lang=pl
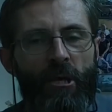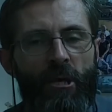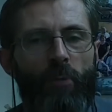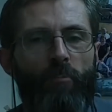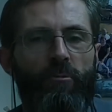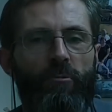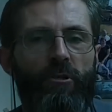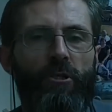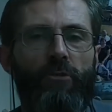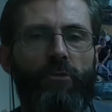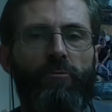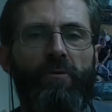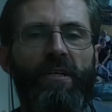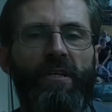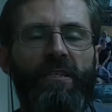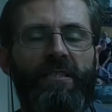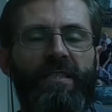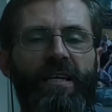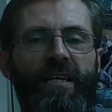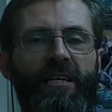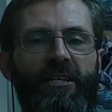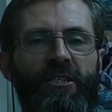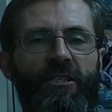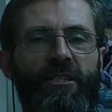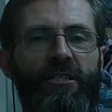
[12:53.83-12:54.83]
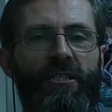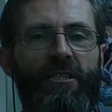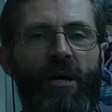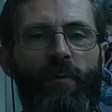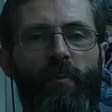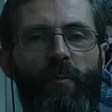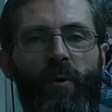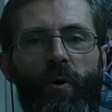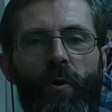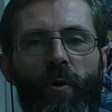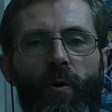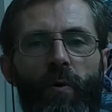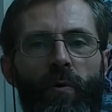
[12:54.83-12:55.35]
Przyszłe znaleziska
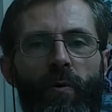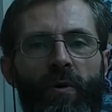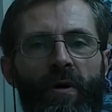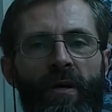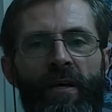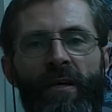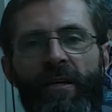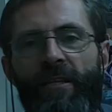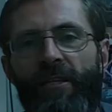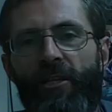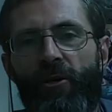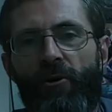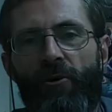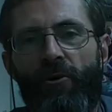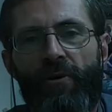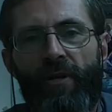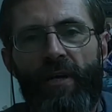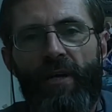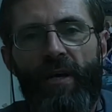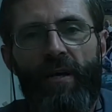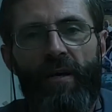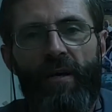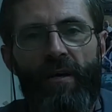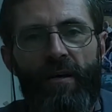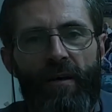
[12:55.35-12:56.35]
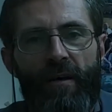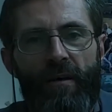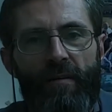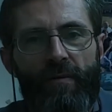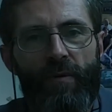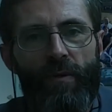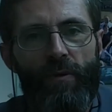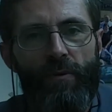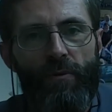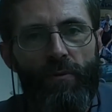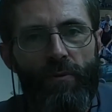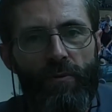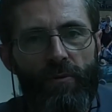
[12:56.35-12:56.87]
mogą teorię
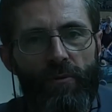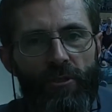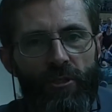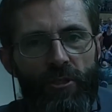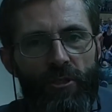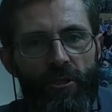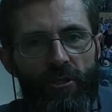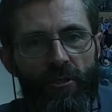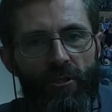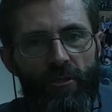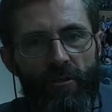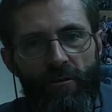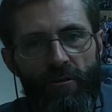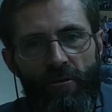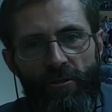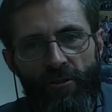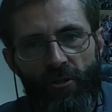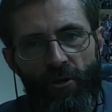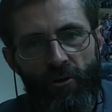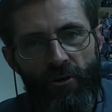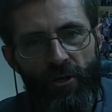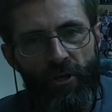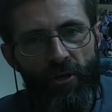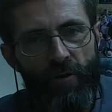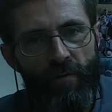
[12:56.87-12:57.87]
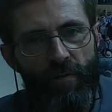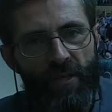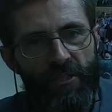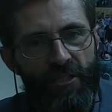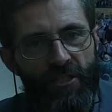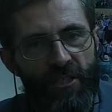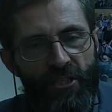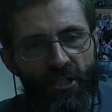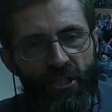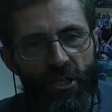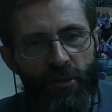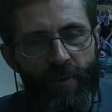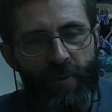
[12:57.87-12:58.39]
ewolucji skorygować
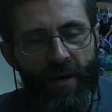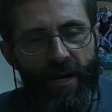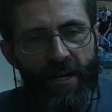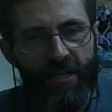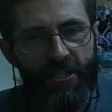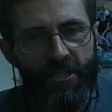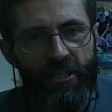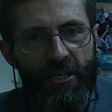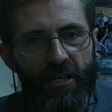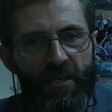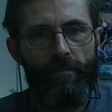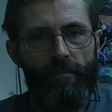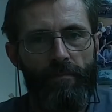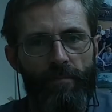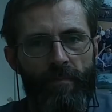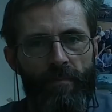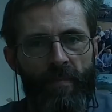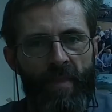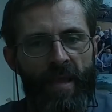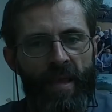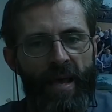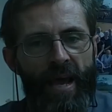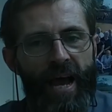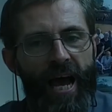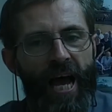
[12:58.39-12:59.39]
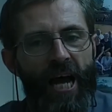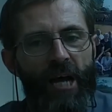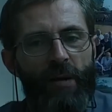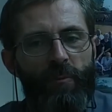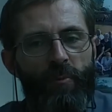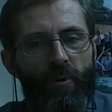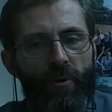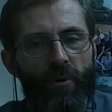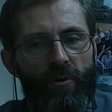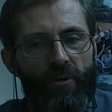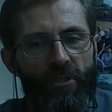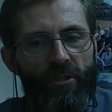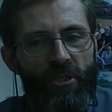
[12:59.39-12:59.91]
jeszcze bardziej
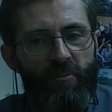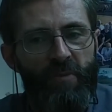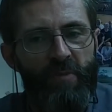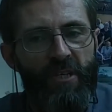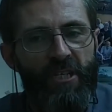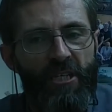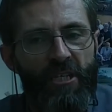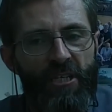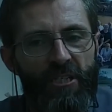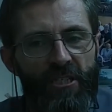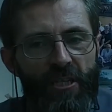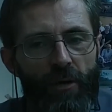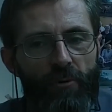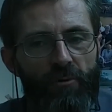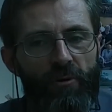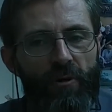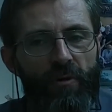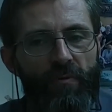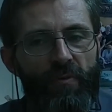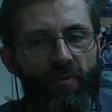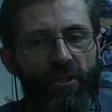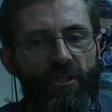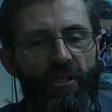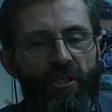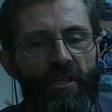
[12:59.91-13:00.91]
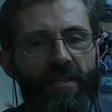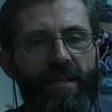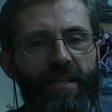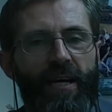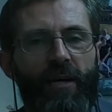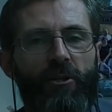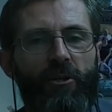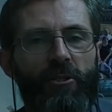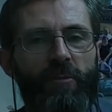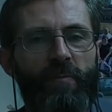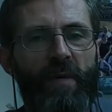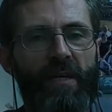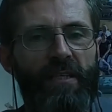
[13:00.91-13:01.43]
albo zmienić całkowicie,
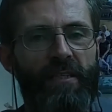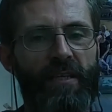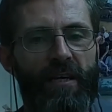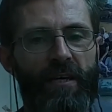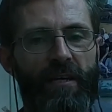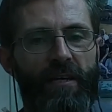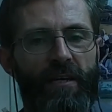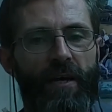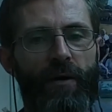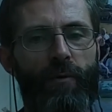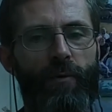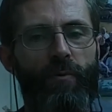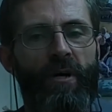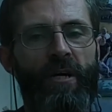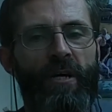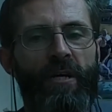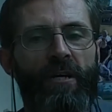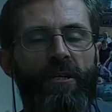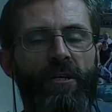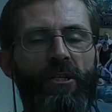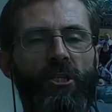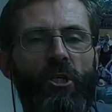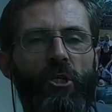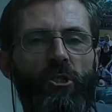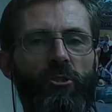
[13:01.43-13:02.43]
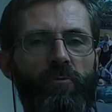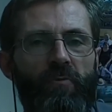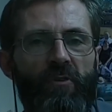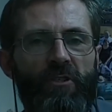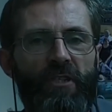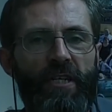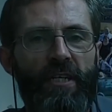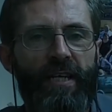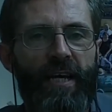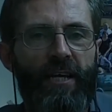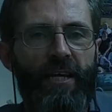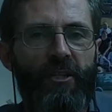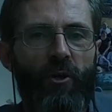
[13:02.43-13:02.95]
dając materiał do
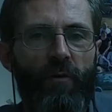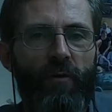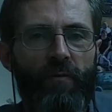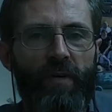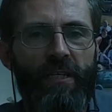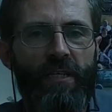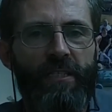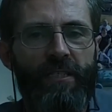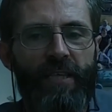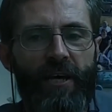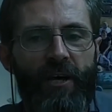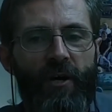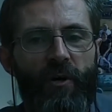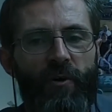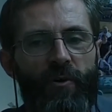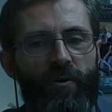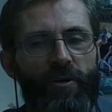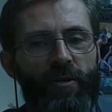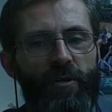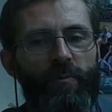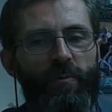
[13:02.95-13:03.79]
stworzenia nowej teorii